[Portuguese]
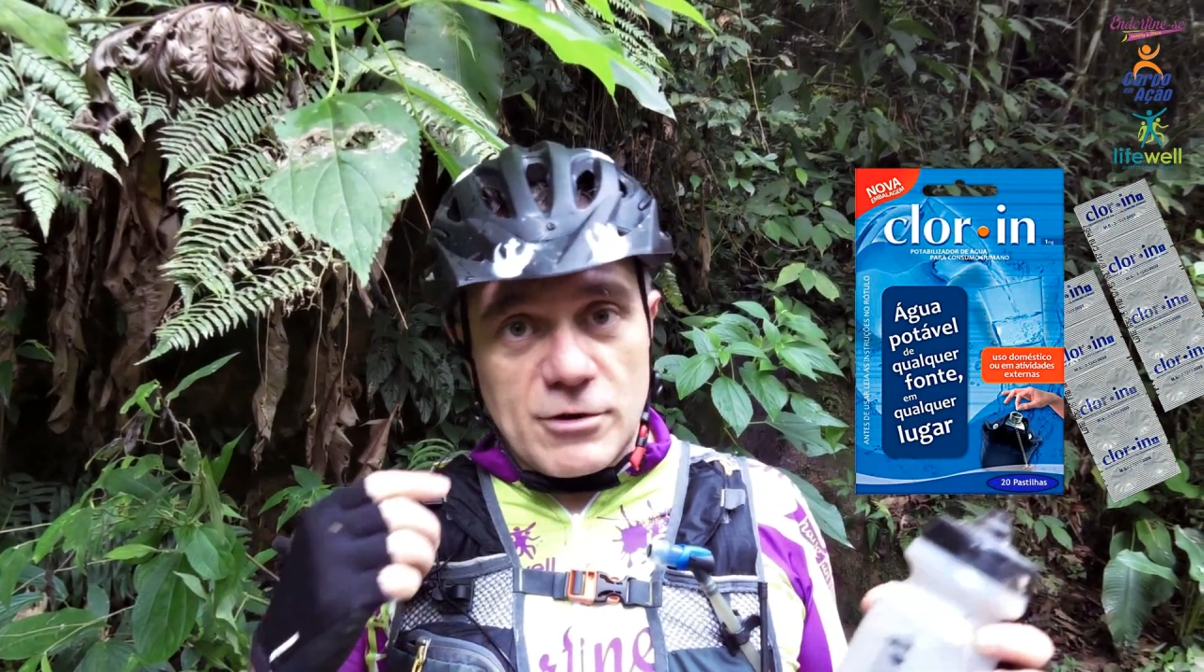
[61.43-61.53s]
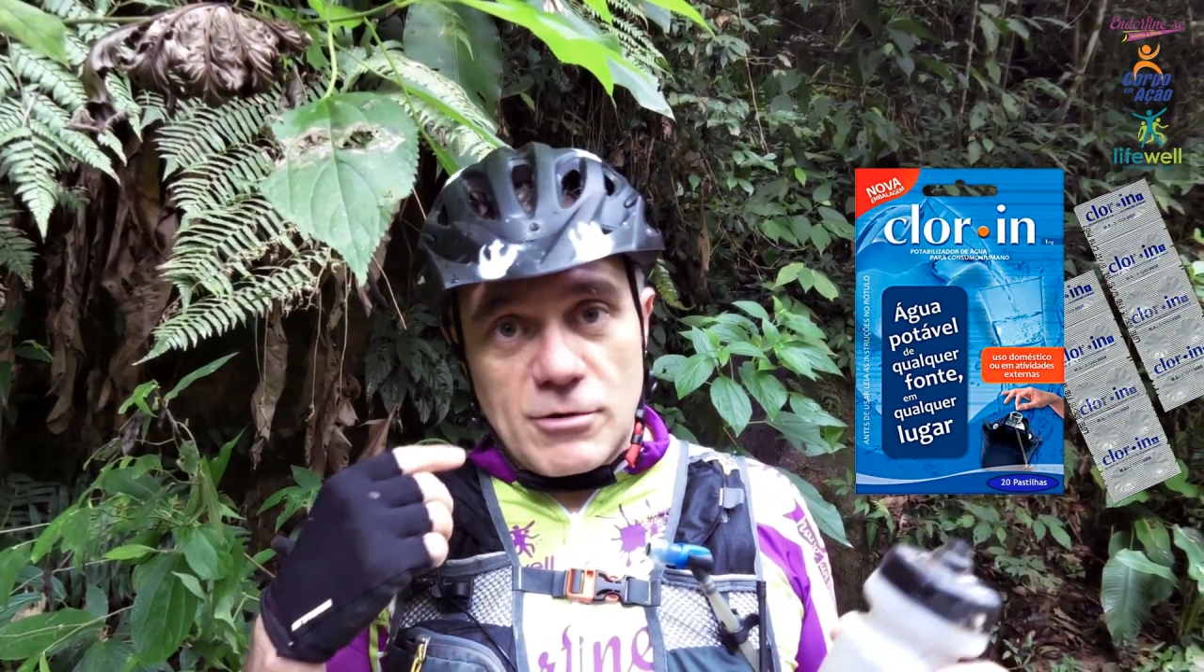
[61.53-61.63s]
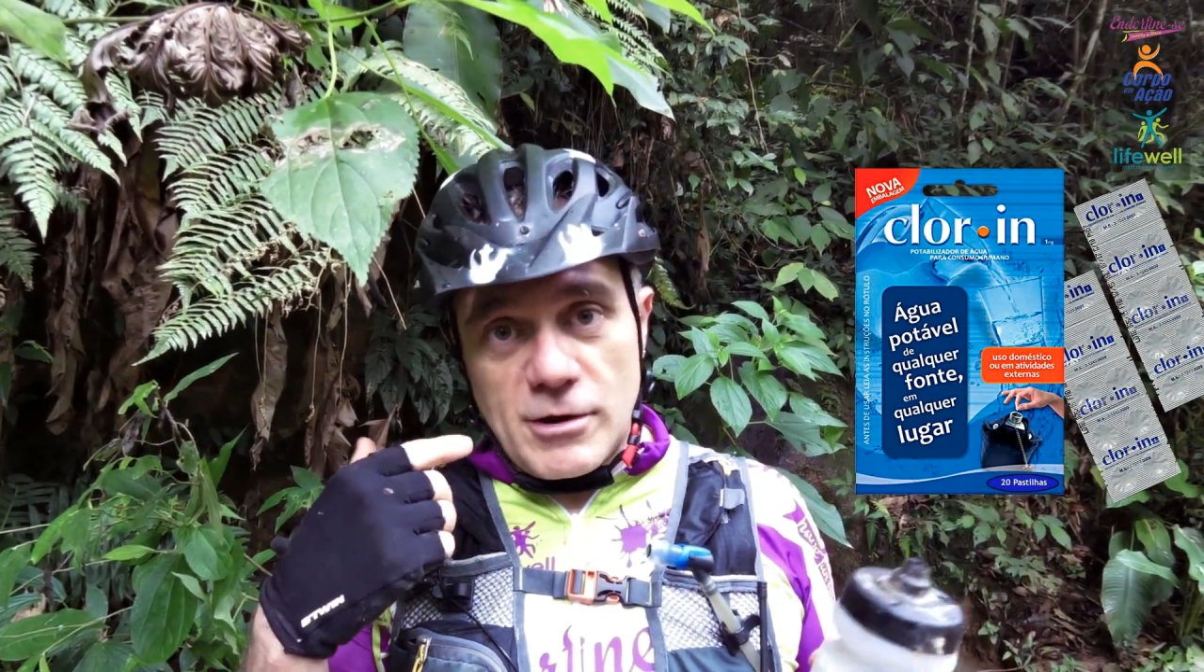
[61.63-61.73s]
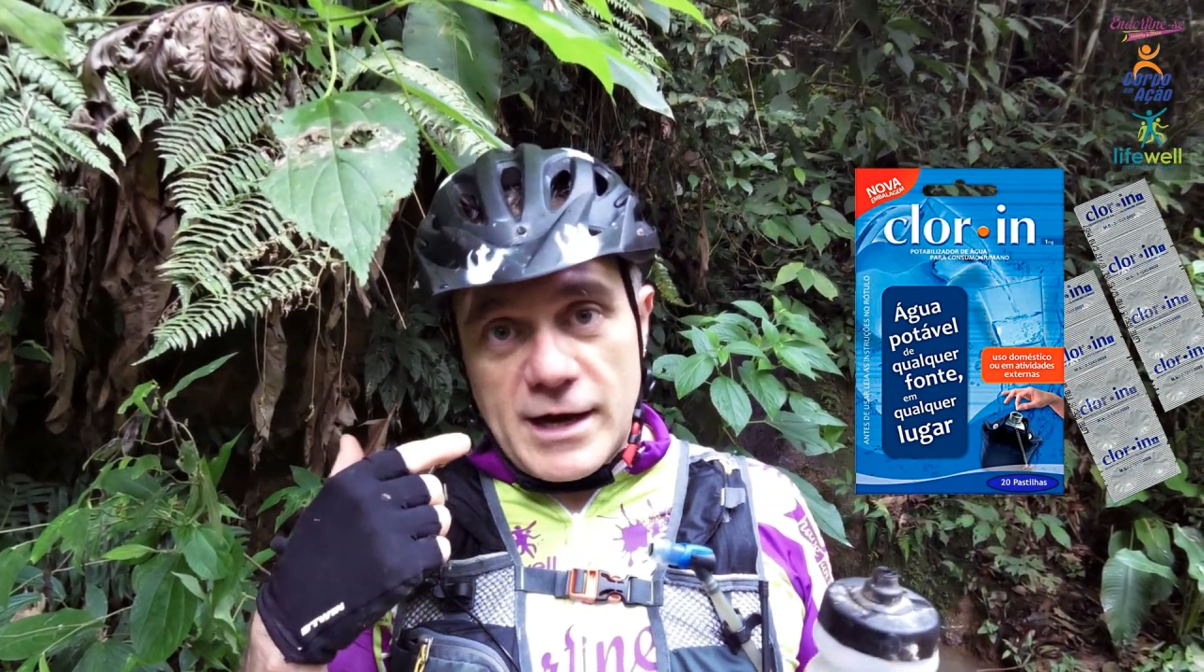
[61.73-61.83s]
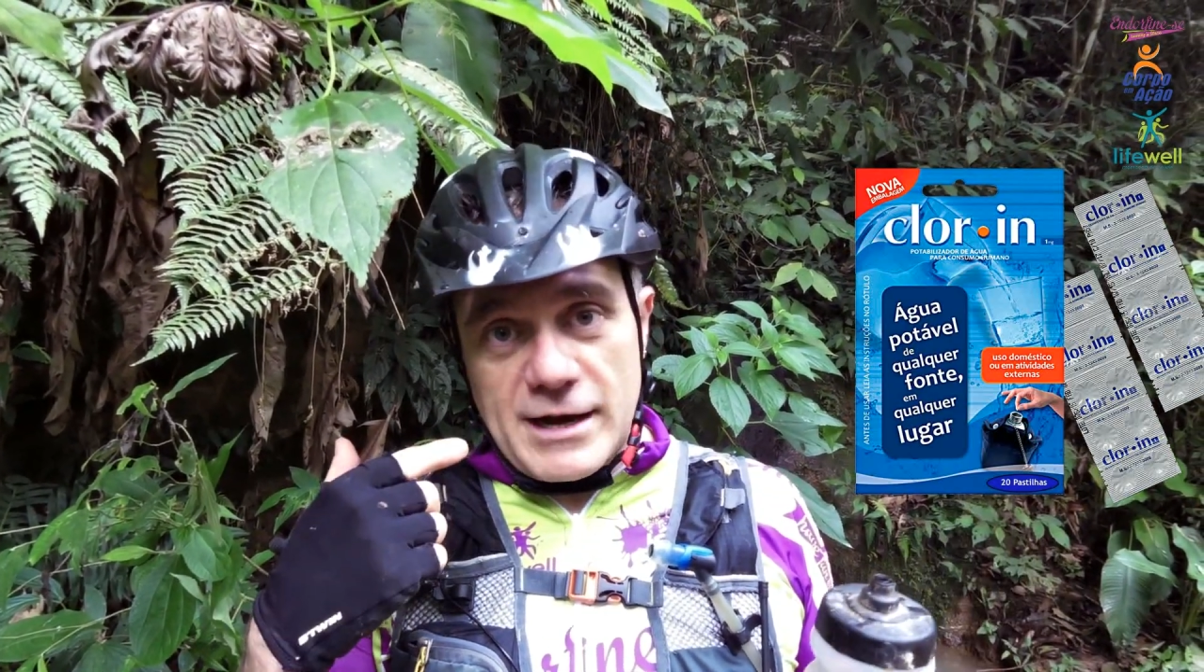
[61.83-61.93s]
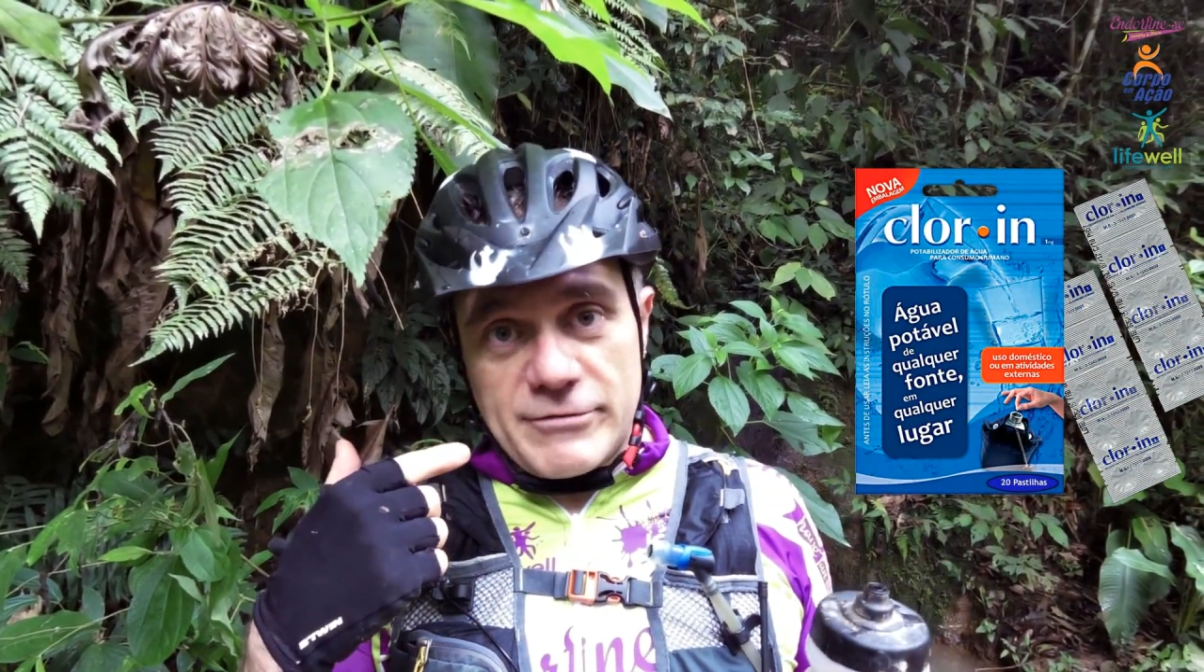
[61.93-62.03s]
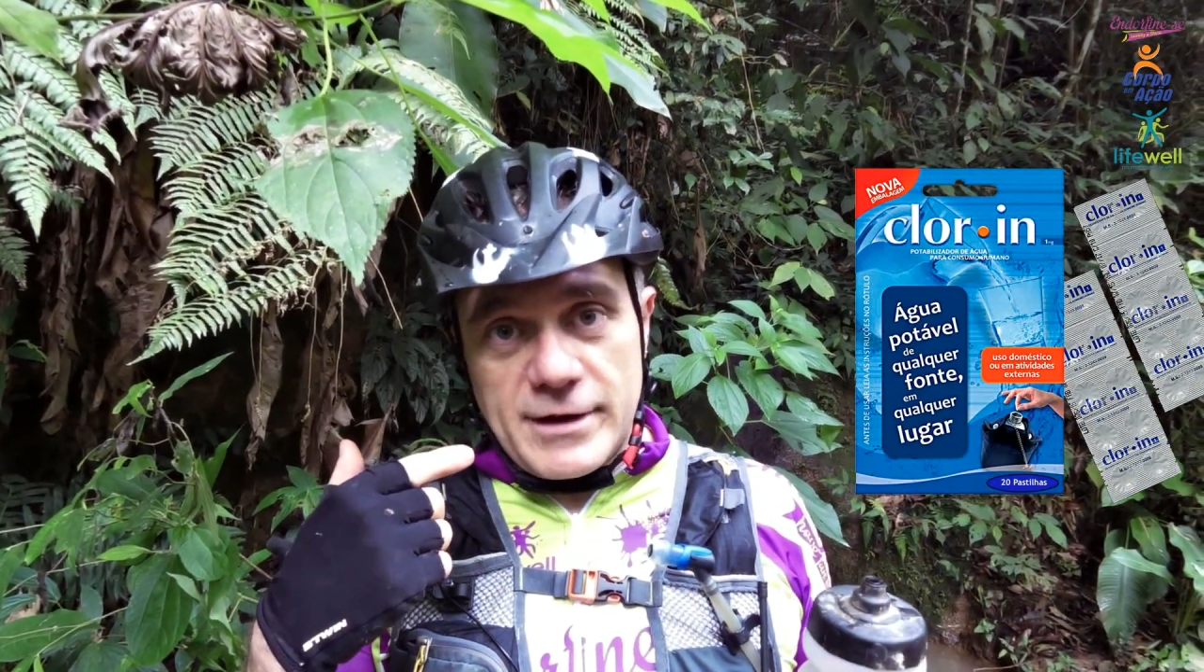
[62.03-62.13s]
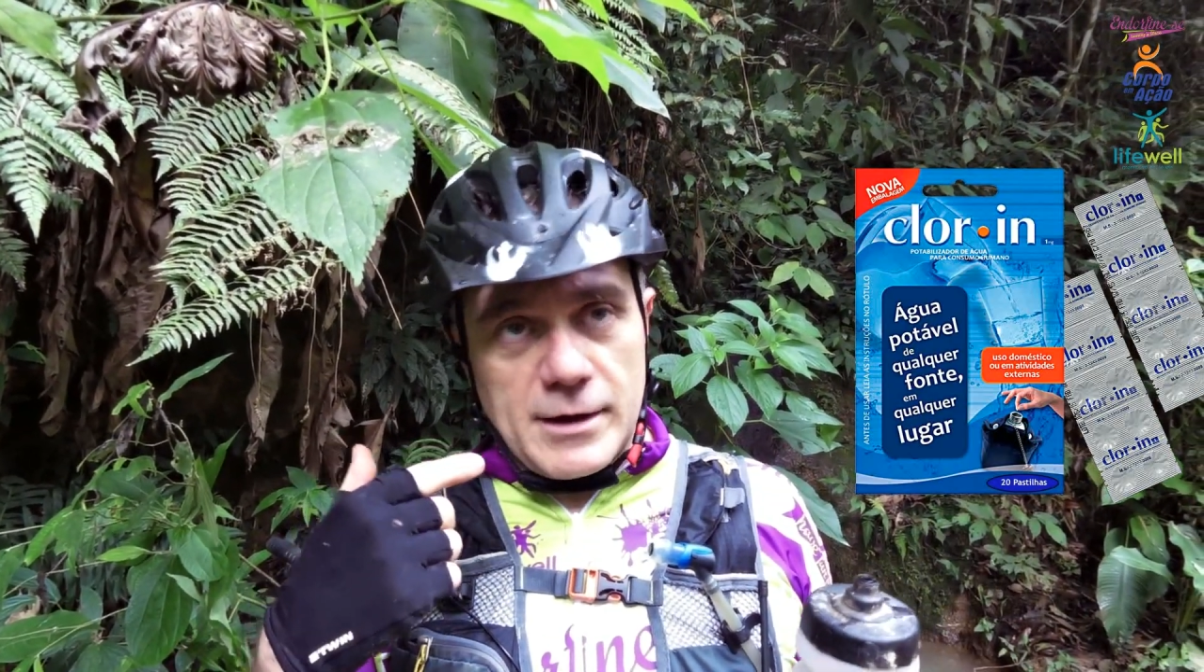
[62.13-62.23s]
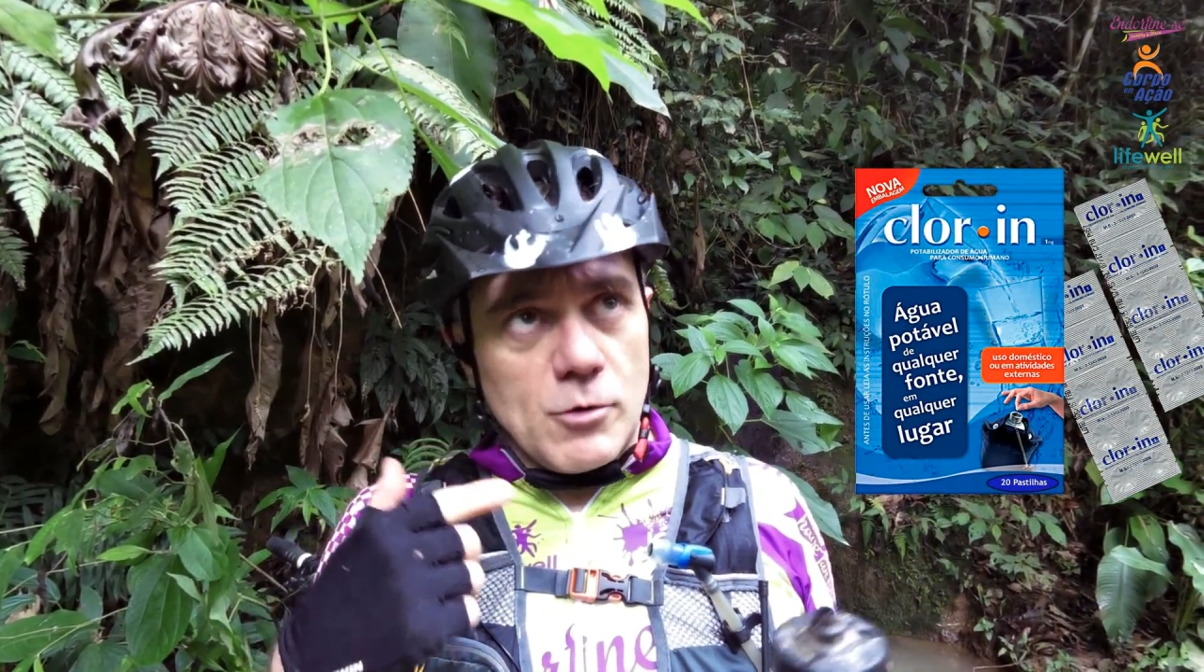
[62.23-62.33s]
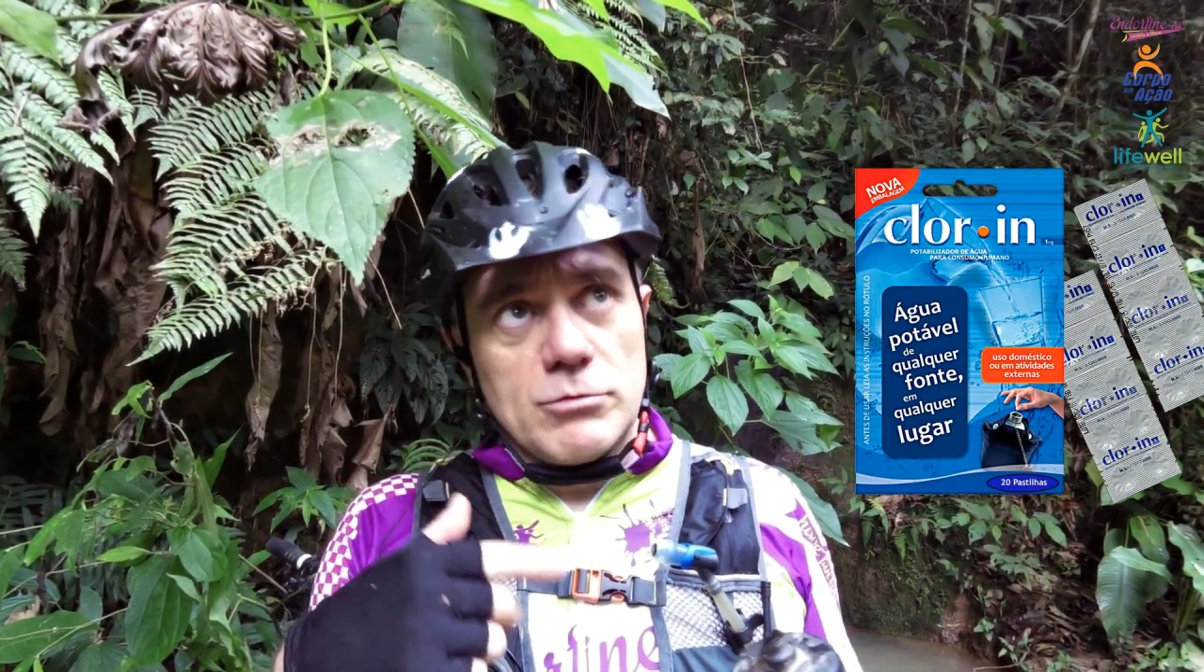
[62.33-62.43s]

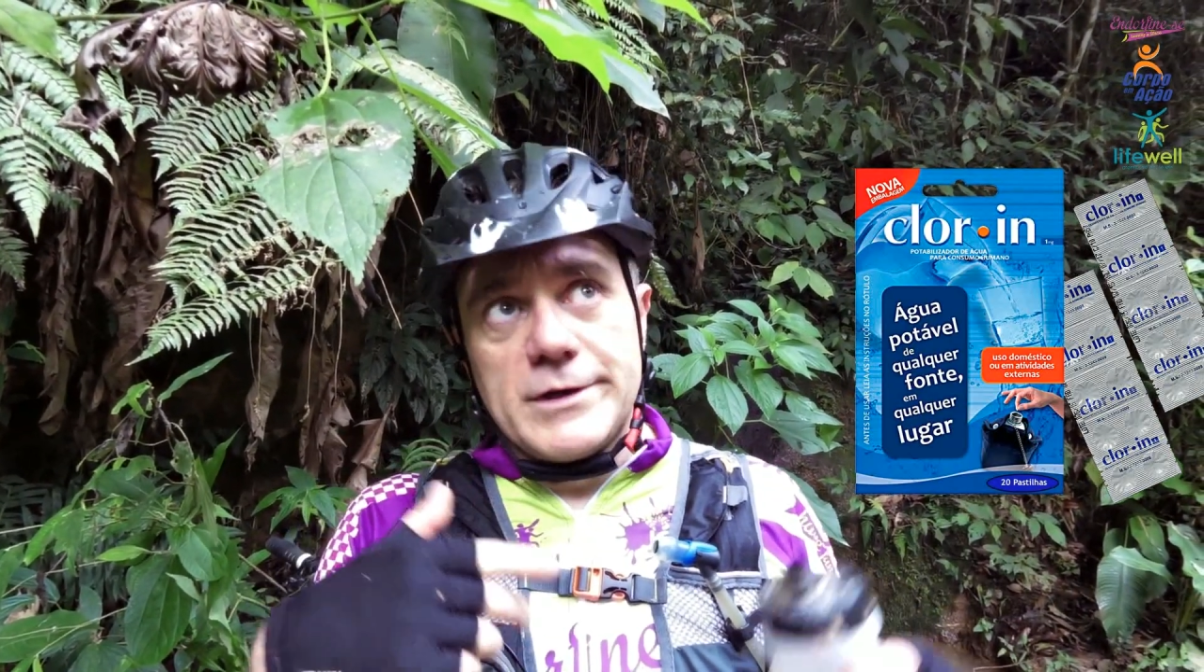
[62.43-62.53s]
colocava um